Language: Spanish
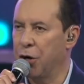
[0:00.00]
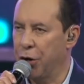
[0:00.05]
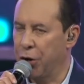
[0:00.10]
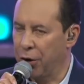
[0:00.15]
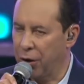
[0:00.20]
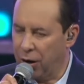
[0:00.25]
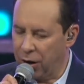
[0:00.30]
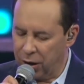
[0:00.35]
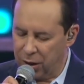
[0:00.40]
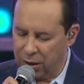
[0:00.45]

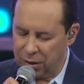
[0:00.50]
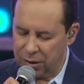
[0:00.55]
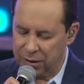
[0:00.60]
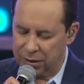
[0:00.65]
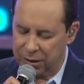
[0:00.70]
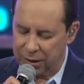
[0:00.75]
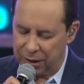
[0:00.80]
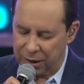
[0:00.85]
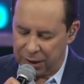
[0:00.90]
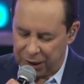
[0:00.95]
no
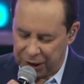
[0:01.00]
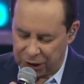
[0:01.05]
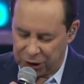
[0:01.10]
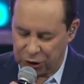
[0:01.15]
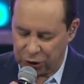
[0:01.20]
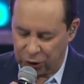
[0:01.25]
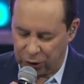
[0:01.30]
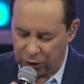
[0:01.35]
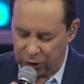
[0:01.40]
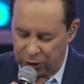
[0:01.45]

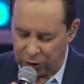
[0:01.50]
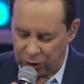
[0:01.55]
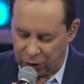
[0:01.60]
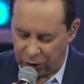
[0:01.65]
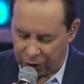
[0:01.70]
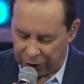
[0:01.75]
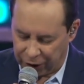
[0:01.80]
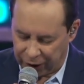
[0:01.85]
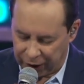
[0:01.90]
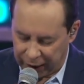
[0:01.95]
hizo
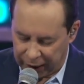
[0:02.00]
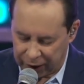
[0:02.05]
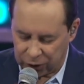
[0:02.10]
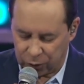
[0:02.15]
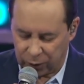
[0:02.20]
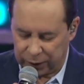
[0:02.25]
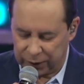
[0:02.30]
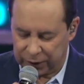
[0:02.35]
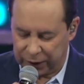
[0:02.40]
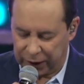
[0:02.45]
lo
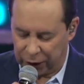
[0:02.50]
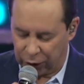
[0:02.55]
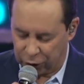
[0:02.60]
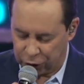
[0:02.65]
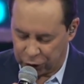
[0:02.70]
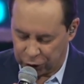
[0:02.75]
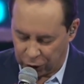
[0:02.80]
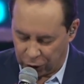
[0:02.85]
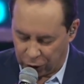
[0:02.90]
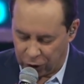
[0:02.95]
recto ante
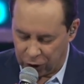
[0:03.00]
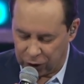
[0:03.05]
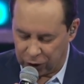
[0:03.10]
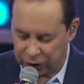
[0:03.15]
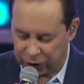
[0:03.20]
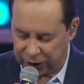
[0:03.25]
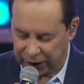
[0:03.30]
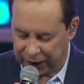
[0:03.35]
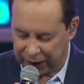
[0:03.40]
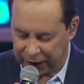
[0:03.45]
los
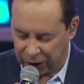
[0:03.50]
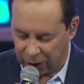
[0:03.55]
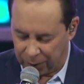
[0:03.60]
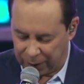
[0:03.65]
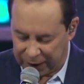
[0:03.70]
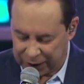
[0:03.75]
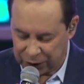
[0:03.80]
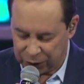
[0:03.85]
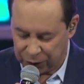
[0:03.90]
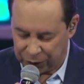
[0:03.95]
ojos de
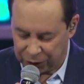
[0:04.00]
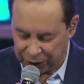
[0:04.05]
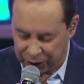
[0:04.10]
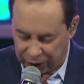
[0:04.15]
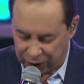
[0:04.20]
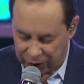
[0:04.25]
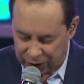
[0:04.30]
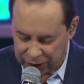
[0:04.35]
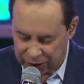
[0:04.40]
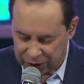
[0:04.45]
Jehová su
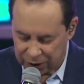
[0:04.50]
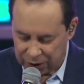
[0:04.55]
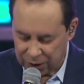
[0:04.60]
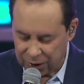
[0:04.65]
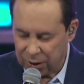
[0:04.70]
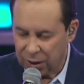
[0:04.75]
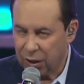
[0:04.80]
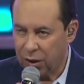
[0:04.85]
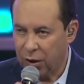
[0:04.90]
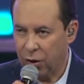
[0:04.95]
Dios
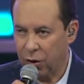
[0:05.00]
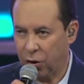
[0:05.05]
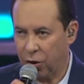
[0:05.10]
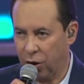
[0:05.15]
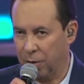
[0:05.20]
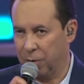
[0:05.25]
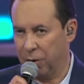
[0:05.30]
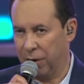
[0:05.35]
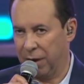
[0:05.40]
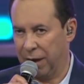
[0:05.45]

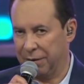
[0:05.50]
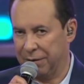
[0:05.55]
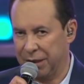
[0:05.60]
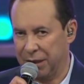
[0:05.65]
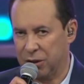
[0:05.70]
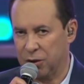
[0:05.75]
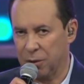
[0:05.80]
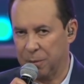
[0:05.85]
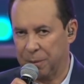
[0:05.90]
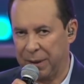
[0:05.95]
como
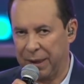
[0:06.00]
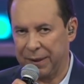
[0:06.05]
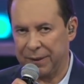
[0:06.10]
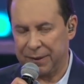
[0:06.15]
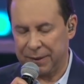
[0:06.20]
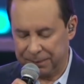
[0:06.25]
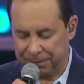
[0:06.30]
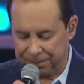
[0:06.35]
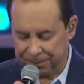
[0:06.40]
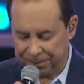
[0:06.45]
David su
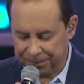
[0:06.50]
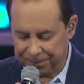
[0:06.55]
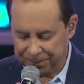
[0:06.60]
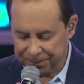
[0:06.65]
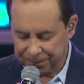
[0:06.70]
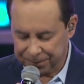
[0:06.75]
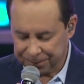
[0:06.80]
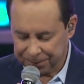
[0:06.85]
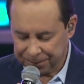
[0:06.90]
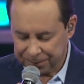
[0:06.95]
padre.
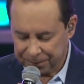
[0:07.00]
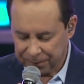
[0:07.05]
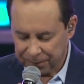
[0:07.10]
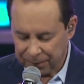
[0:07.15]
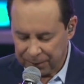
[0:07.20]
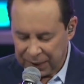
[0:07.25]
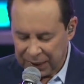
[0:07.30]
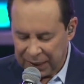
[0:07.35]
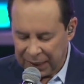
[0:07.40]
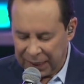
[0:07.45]

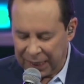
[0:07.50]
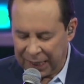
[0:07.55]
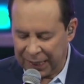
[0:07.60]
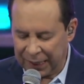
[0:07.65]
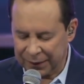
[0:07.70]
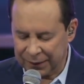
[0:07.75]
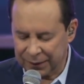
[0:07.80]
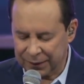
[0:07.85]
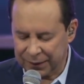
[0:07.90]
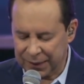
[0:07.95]

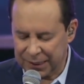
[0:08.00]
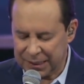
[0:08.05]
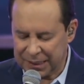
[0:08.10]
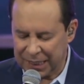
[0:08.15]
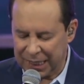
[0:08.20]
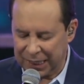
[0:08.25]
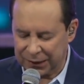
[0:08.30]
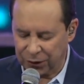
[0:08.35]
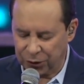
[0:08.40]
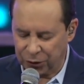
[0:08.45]

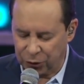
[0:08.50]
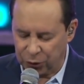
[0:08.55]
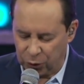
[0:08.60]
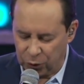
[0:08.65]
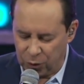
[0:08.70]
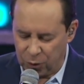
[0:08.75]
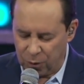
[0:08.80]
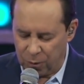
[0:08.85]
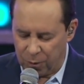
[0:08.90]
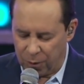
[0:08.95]
Antes
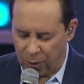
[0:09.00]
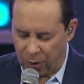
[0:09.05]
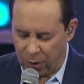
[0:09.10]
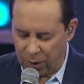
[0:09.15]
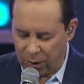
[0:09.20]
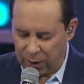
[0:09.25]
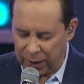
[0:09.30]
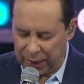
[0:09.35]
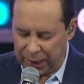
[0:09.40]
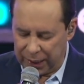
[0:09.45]

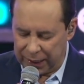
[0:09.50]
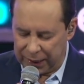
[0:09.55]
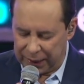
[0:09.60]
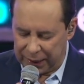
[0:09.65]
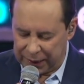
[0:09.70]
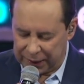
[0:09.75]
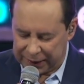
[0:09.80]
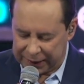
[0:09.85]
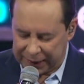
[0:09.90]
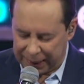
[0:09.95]
anduvo
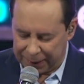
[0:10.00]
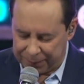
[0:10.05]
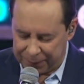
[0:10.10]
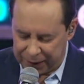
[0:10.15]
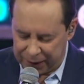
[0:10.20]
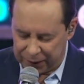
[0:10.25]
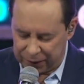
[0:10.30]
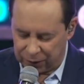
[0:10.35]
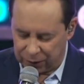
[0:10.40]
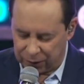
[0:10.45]
en el
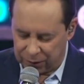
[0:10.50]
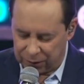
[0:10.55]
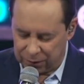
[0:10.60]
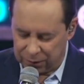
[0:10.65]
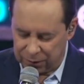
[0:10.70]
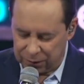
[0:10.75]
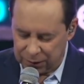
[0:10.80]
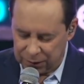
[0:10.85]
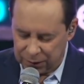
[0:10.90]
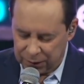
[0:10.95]

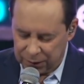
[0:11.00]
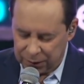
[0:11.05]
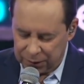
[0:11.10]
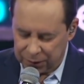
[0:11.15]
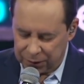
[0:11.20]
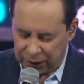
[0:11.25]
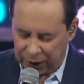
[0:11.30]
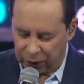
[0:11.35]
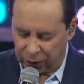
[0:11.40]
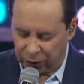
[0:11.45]
camino
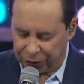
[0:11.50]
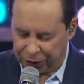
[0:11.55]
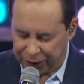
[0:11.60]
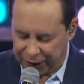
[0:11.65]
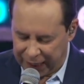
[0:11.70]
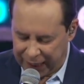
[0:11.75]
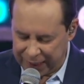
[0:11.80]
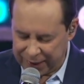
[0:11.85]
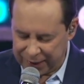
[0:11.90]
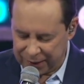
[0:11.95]
de los
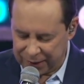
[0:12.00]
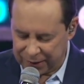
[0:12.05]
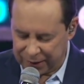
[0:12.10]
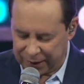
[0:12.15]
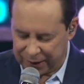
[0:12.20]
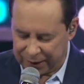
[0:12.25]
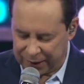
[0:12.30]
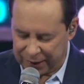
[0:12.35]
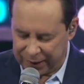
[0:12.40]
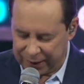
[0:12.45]

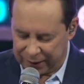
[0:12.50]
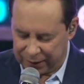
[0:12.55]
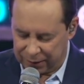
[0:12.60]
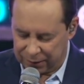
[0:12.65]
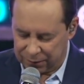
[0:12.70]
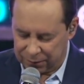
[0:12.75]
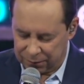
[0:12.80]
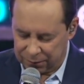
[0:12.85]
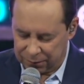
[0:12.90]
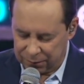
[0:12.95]
reyes de
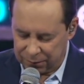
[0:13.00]
Israel,